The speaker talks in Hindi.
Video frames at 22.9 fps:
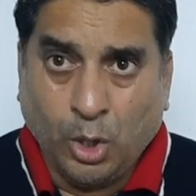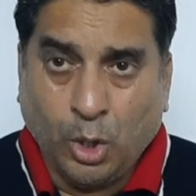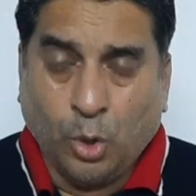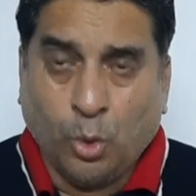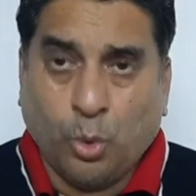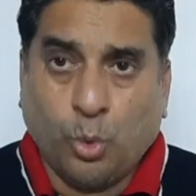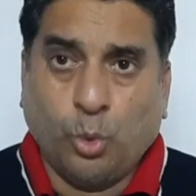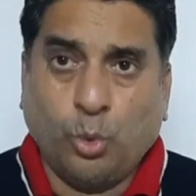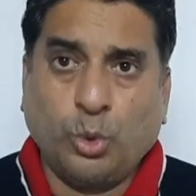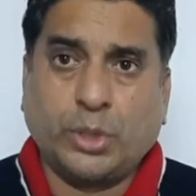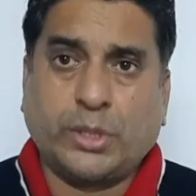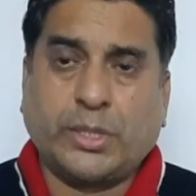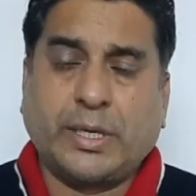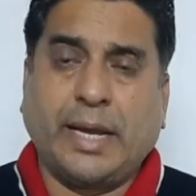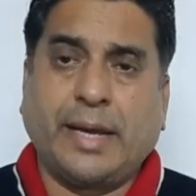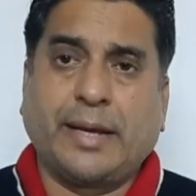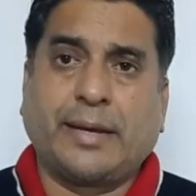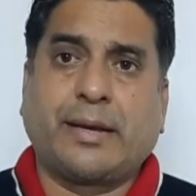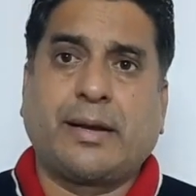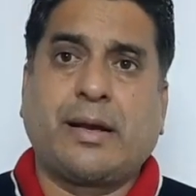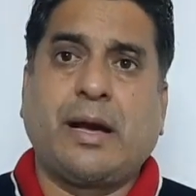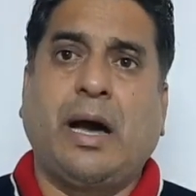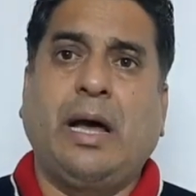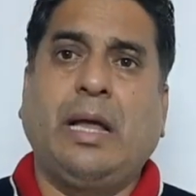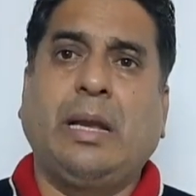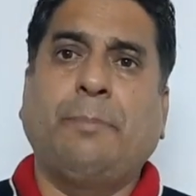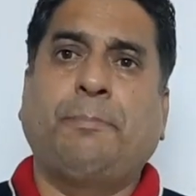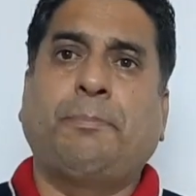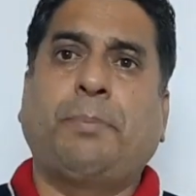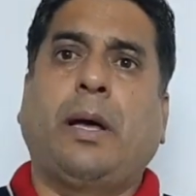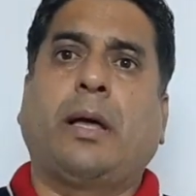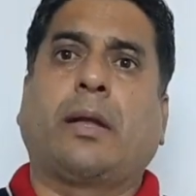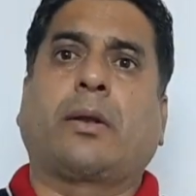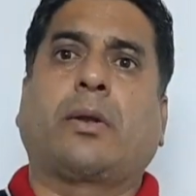उनके घर
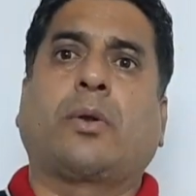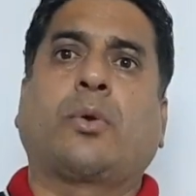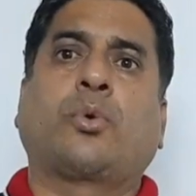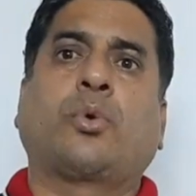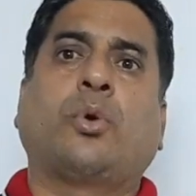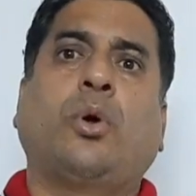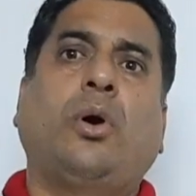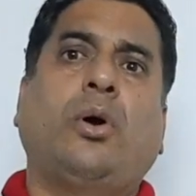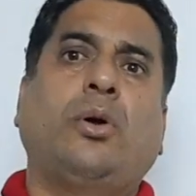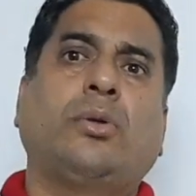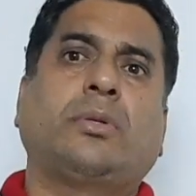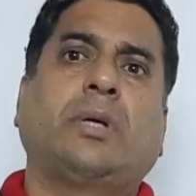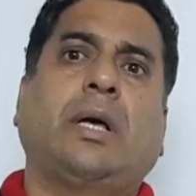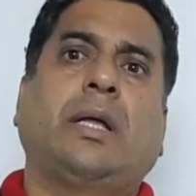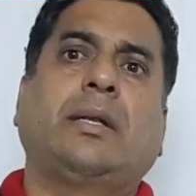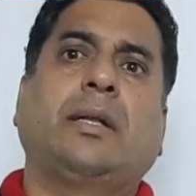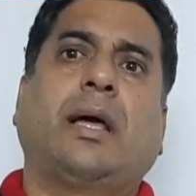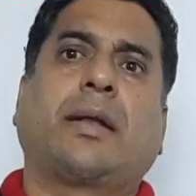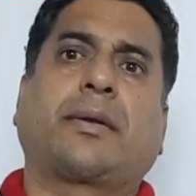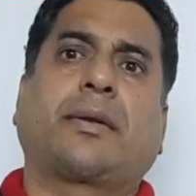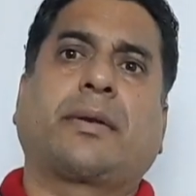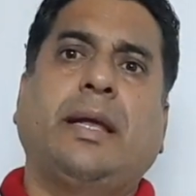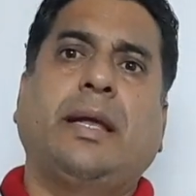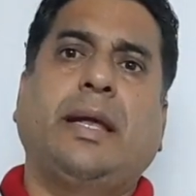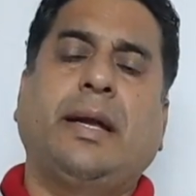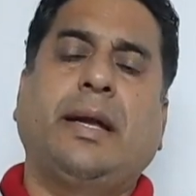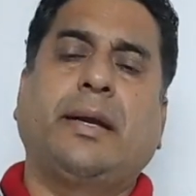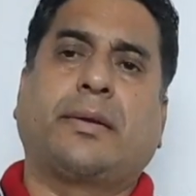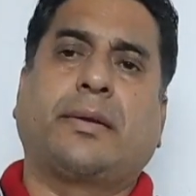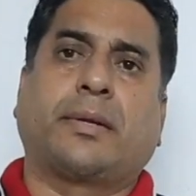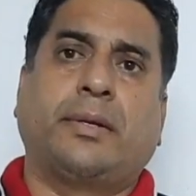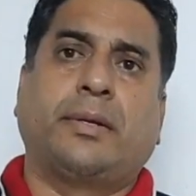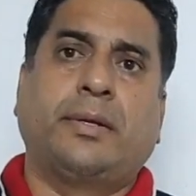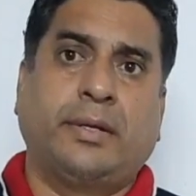पर रोज़ाना
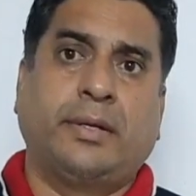रेड